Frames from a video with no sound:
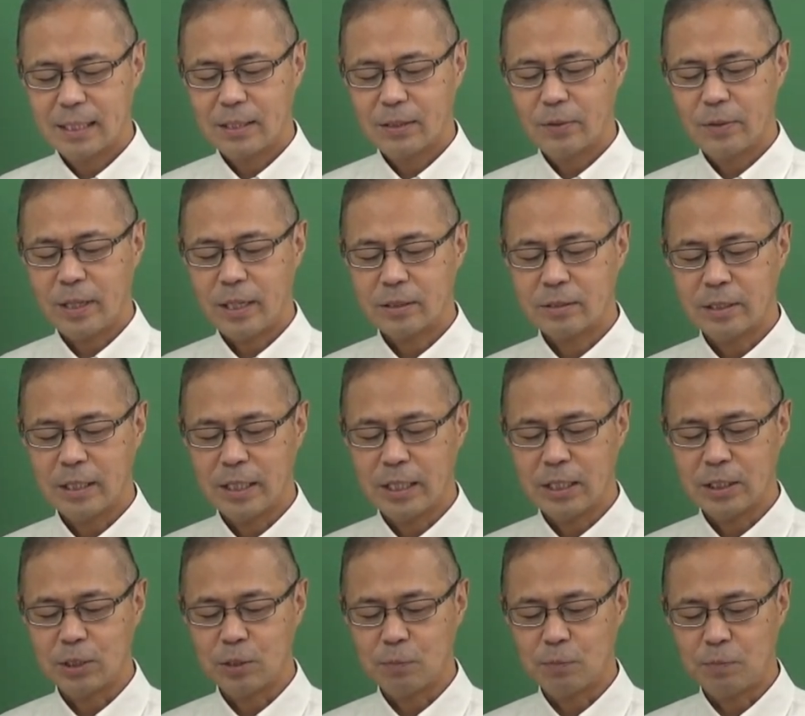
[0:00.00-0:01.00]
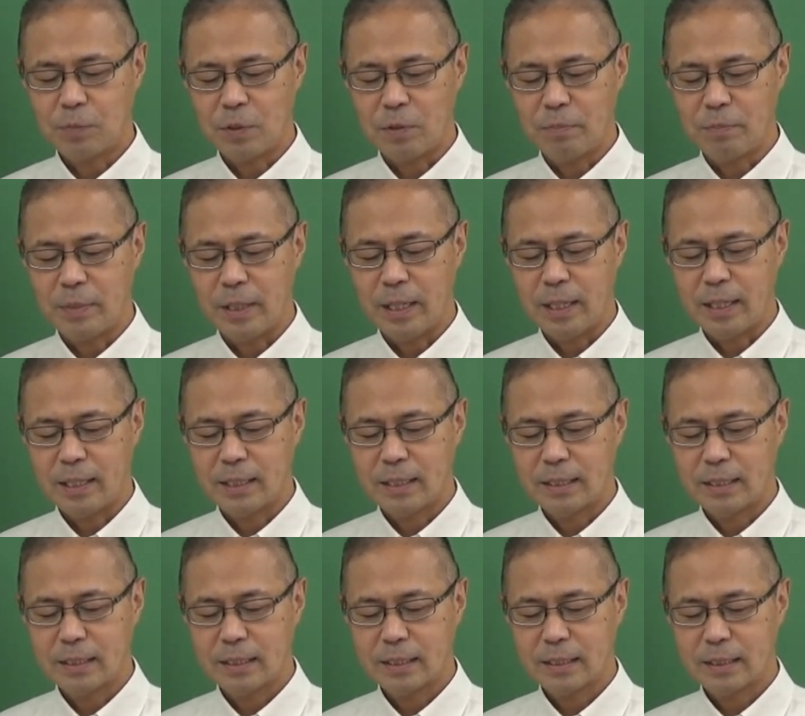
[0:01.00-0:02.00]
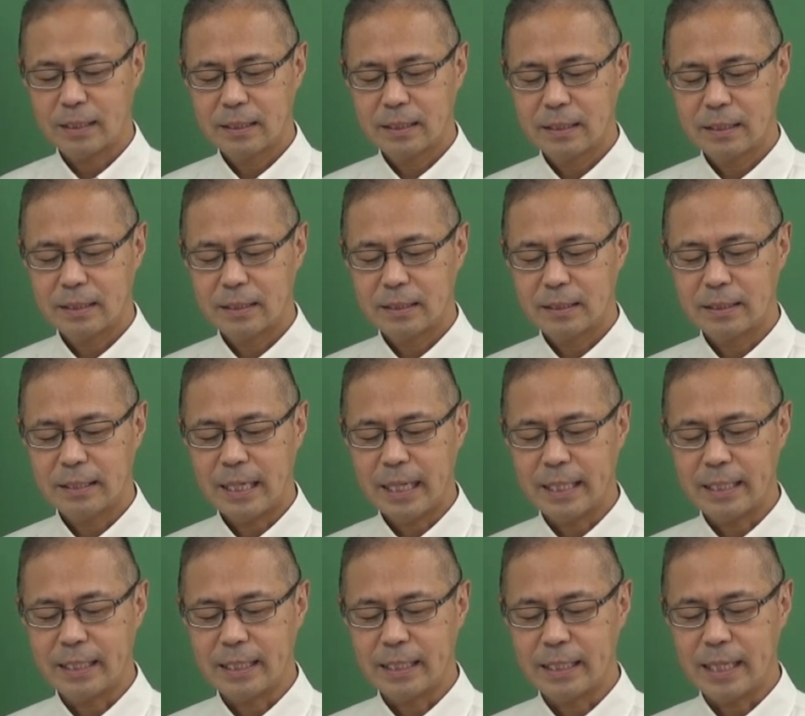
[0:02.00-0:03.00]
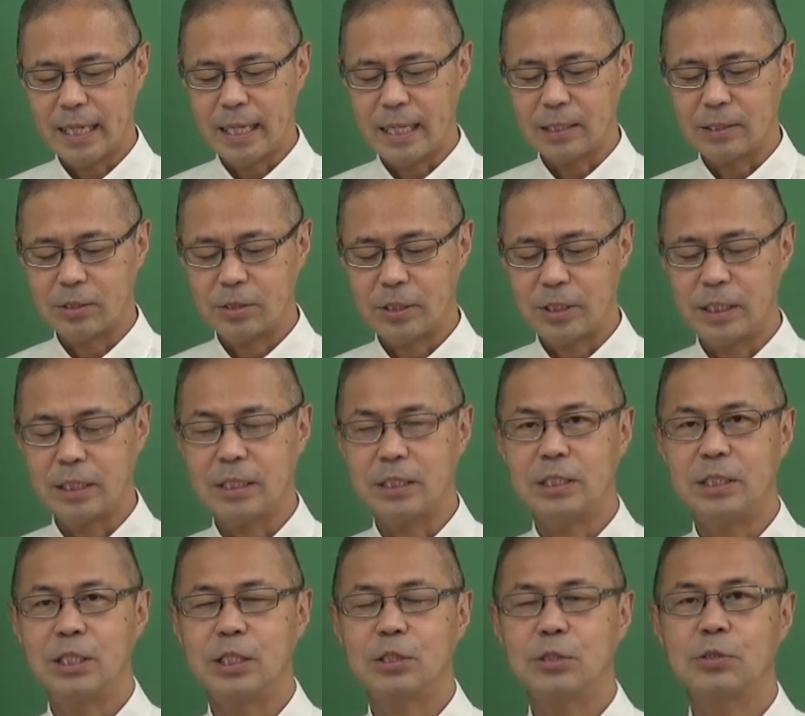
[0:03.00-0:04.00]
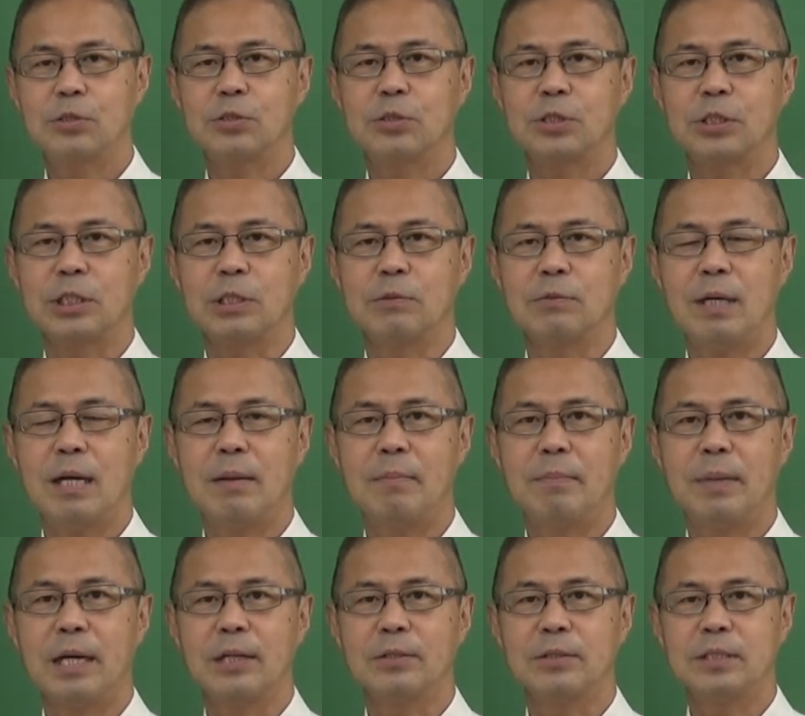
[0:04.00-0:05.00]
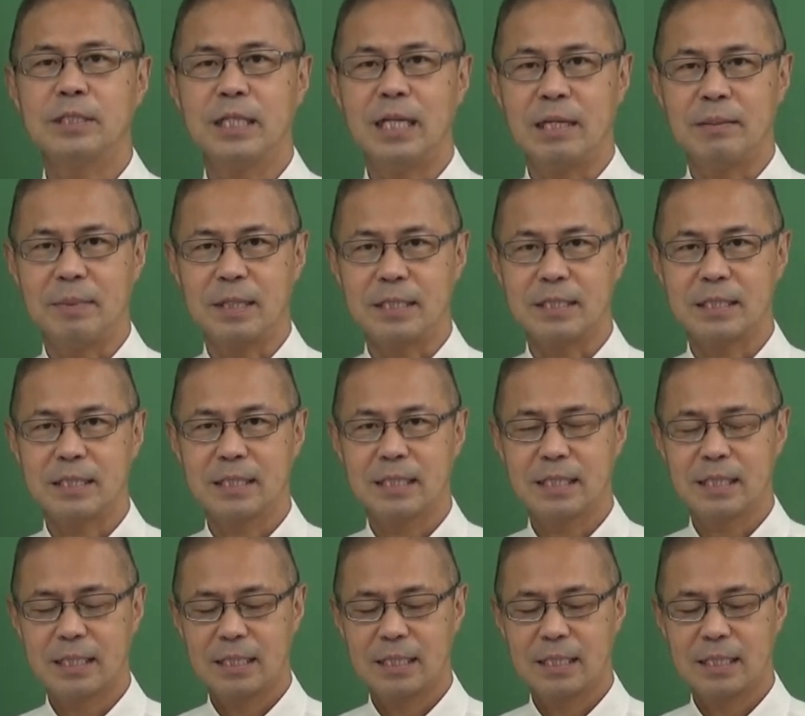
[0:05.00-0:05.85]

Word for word: ごひゃくななじゅっぽんめ、第二頸椎、軸椎は丸になります。